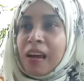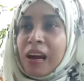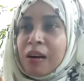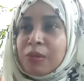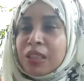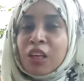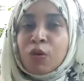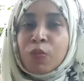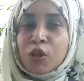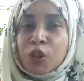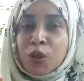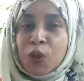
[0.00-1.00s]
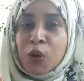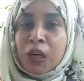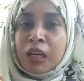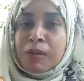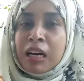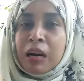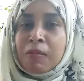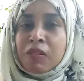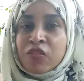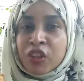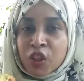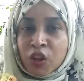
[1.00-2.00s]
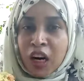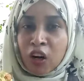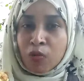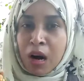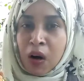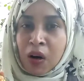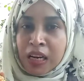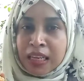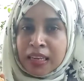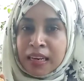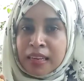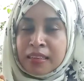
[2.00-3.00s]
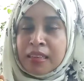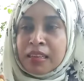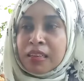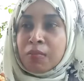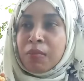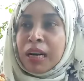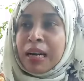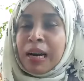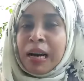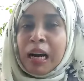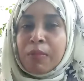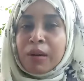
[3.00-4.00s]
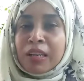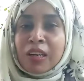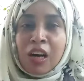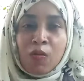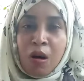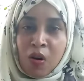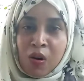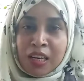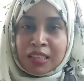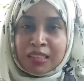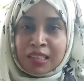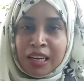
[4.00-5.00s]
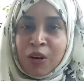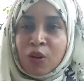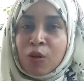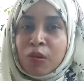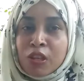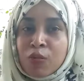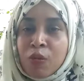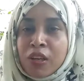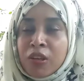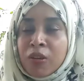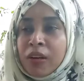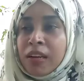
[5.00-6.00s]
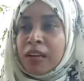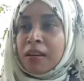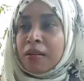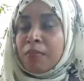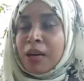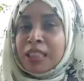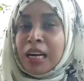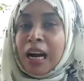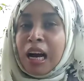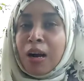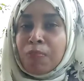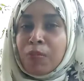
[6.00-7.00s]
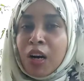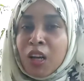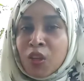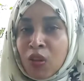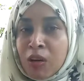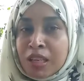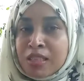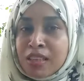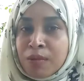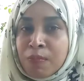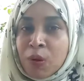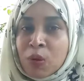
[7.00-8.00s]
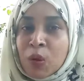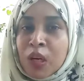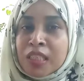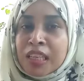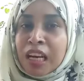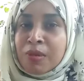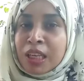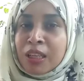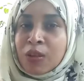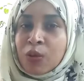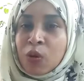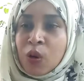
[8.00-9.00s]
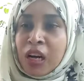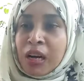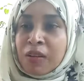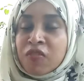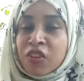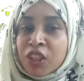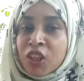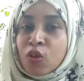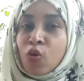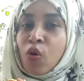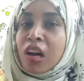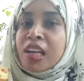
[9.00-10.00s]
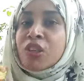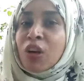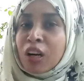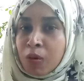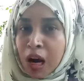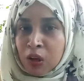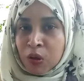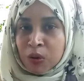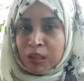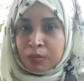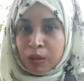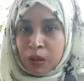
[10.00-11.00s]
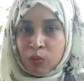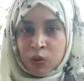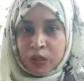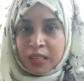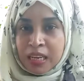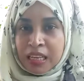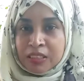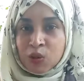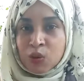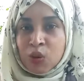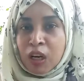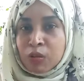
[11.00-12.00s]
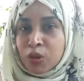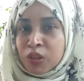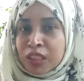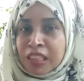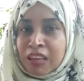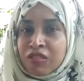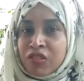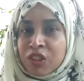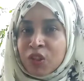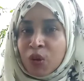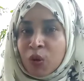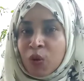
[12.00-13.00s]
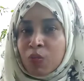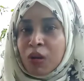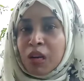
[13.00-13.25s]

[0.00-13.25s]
আমাকে কেউ পছন্দ করে না বা আমার ভিডিও কারো ভালো লাগে নেই বা আমাকে কারো ভালো লাগছে না এরকম কিছু মনে হয় বাট আপনারা যদি আমাকে সাপোর্ট করে যান আমি কিন্তু ভিডিও কোয়ালিটিও আরও ভালো করতে পারবো তাই না যদি আমিও জানি আমার ভিডিও ওরকম